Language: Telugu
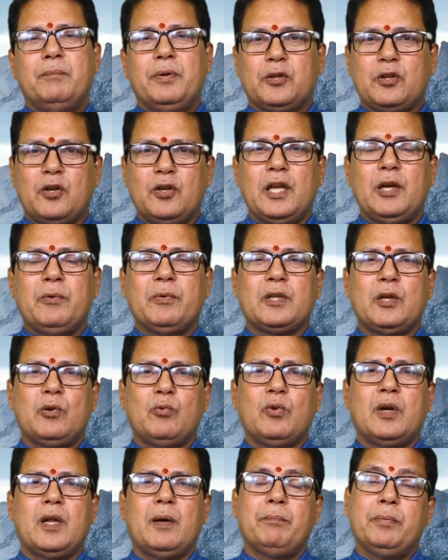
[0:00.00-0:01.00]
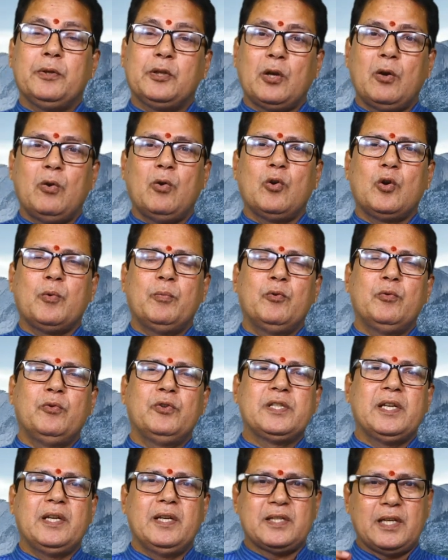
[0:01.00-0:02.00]
పితృదేవతలు కూడా పితృలోకము
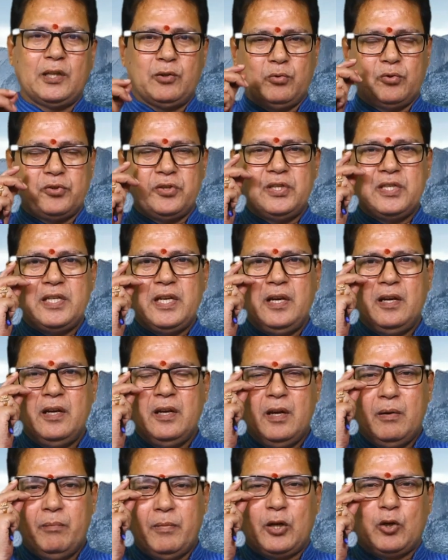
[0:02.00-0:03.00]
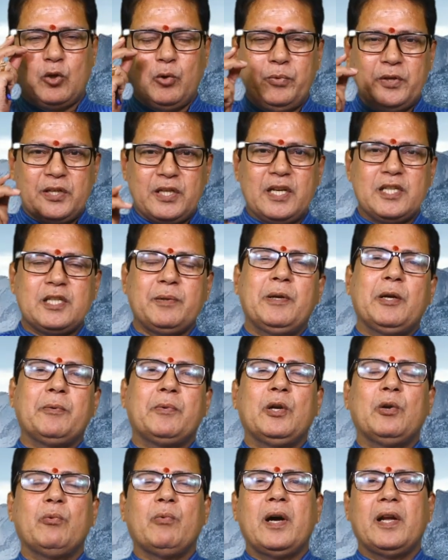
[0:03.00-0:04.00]
నుంచి సంతోషించి మనకు
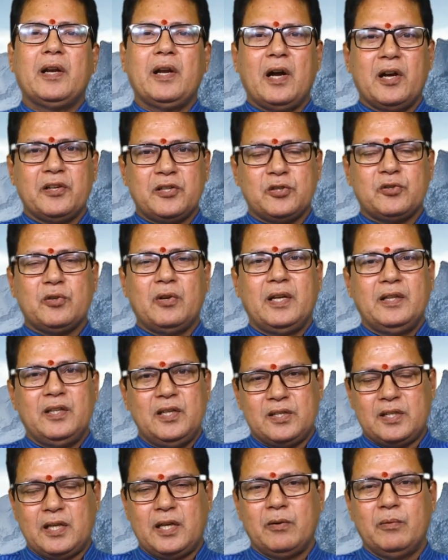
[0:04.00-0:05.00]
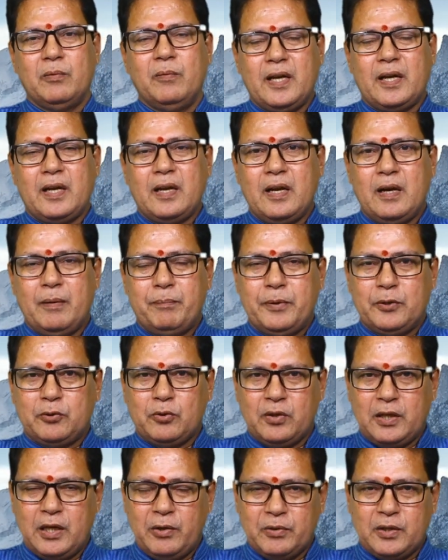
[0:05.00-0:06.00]
విశేషమైనటువంటి వారి ఆశస్సులు అందిస్తారు ఈ రకంగా
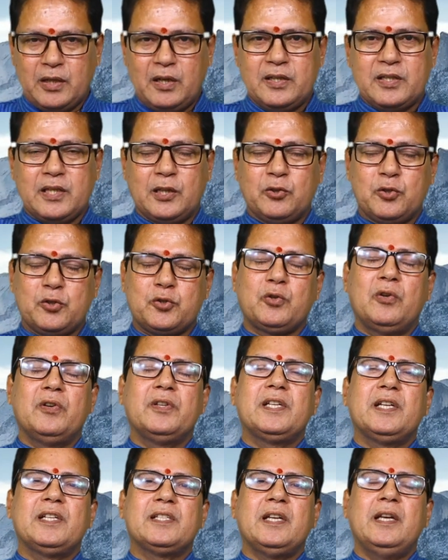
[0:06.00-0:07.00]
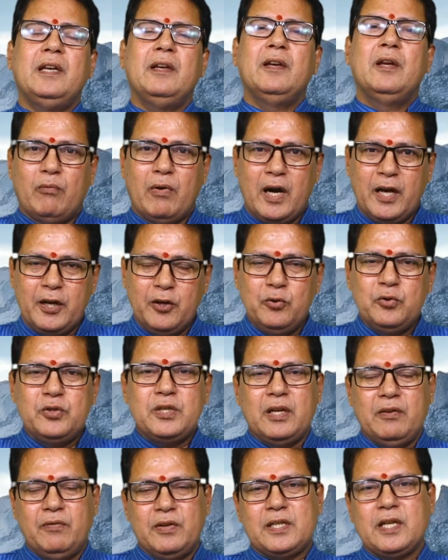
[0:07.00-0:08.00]
పితృదేవతలను సంతుష్టులు చేసి వారి
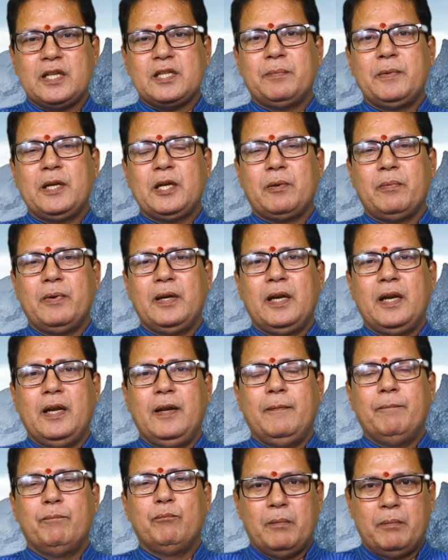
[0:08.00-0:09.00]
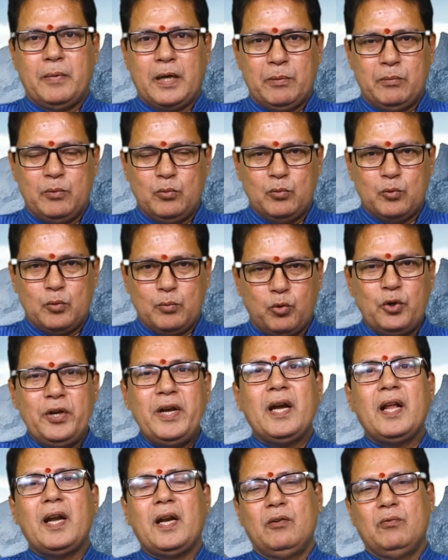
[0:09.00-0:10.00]
నుంచి విశేషమైనటువంటి మనము
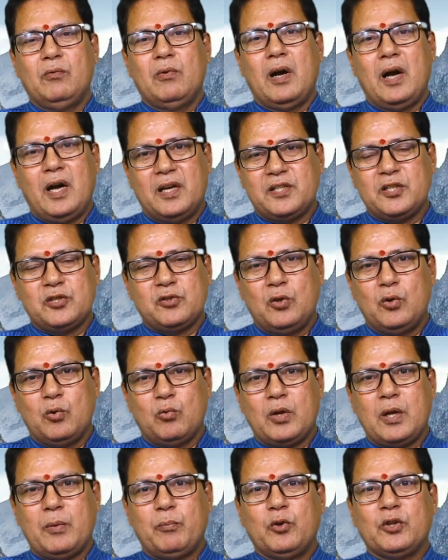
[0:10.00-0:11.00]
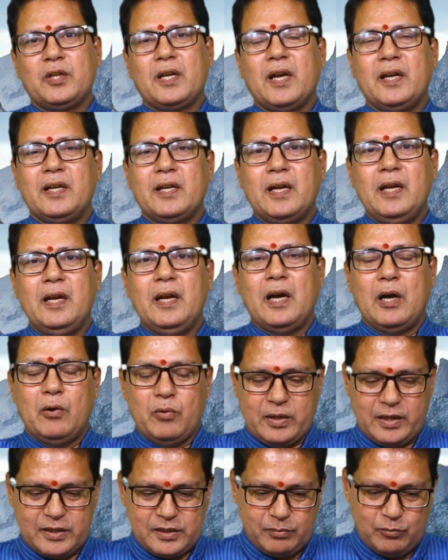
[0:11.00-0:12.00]
పుణ్యాలను ఆశస్సులను కూడా పొందడానికి
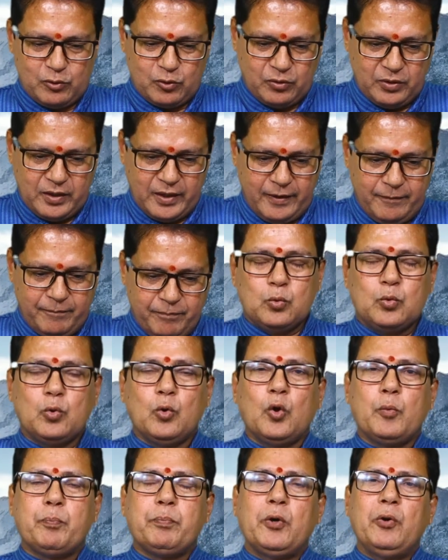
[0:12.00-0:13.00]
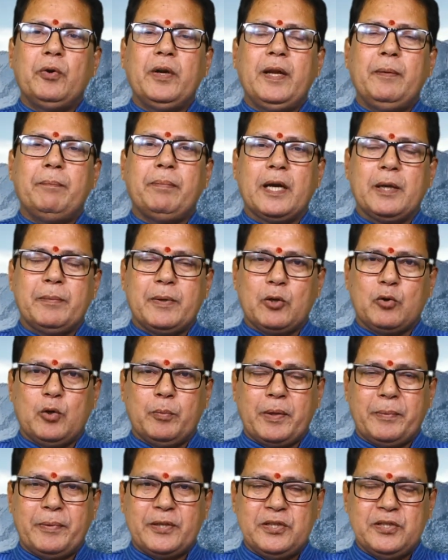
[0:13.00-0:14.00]
అవకాశం ఉంటుంది తూర్పు నుండి పడమరకు
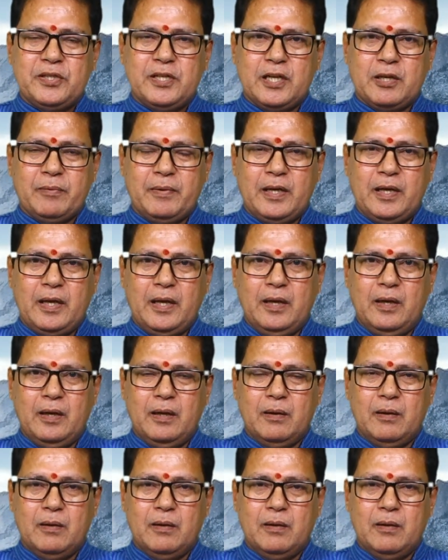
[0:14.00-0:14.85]
ప్రవహించేటువంటి